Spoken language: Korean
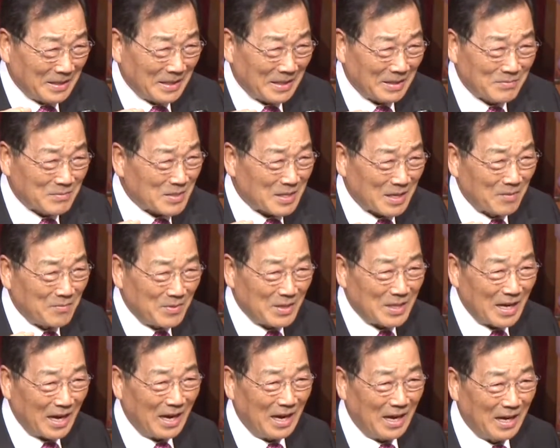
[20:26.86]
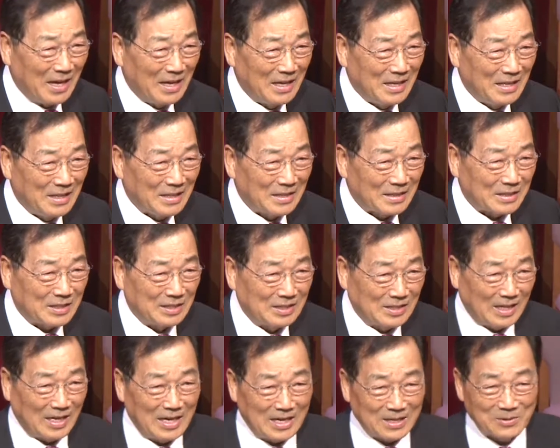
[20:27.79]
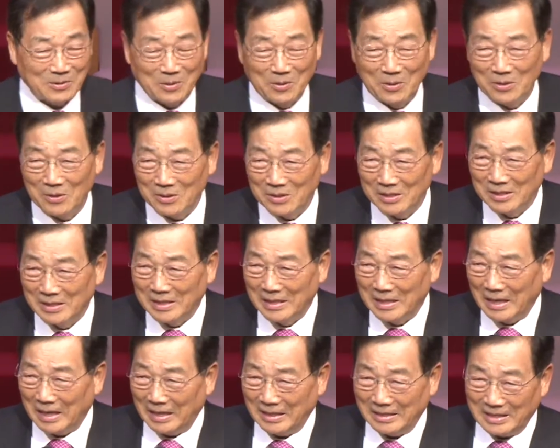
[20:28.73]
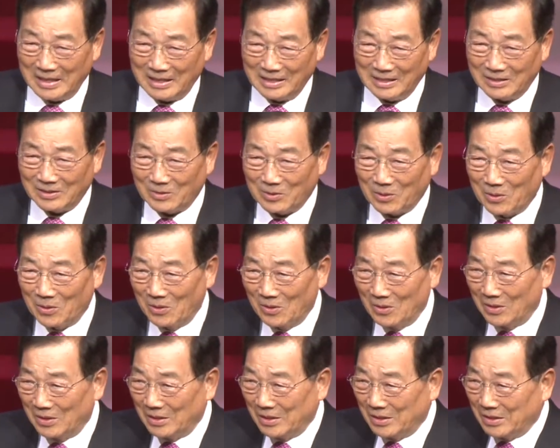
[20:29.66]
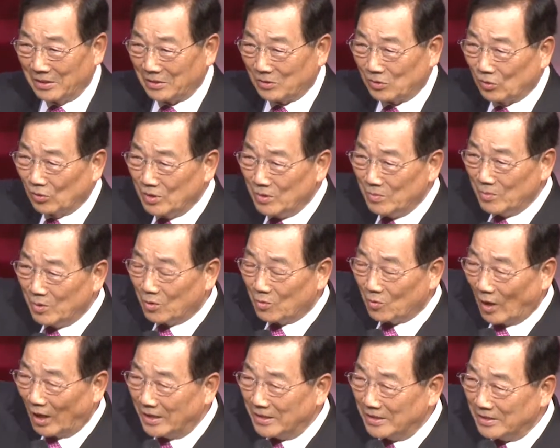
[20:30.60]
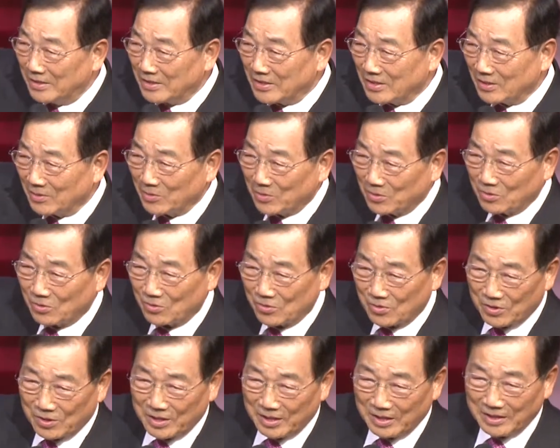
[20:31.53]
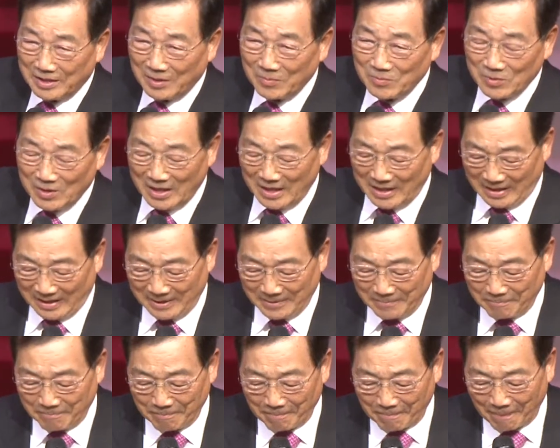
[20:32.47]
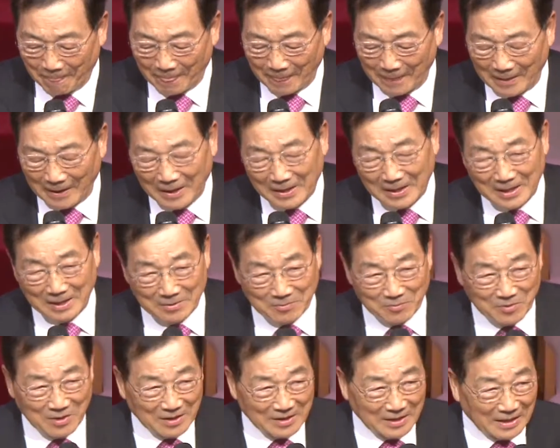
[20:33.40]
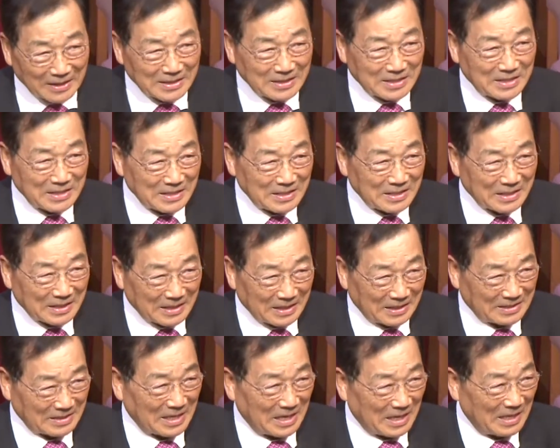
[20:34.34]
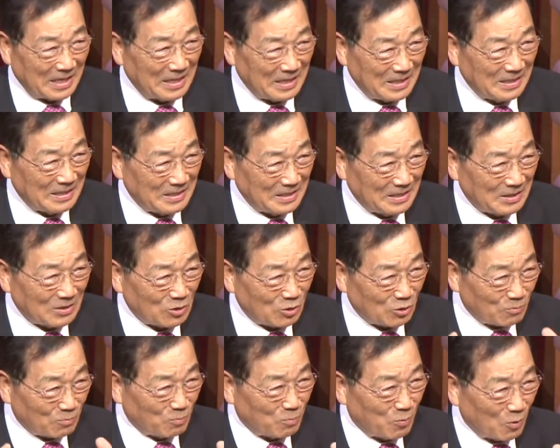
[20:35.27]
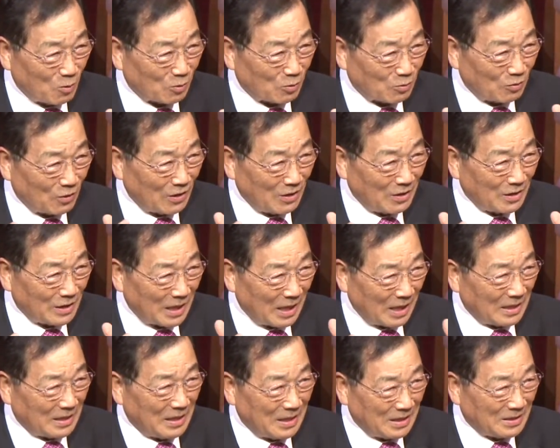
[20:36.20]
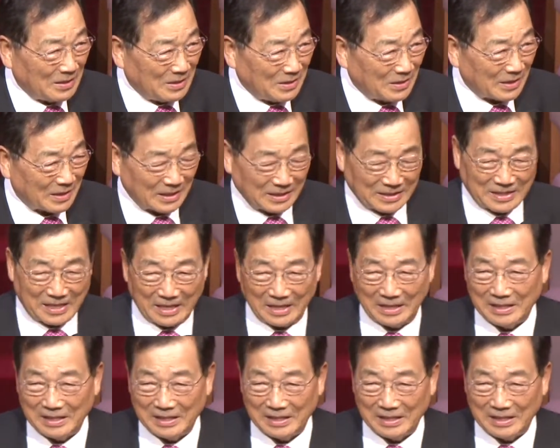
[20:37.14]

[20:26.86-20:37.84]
감사합니다 기대하고 한 해를 또 주님이 관을 씌워 주셨기 때문에 하나님과 같이 가자 축복된 한 해를 가자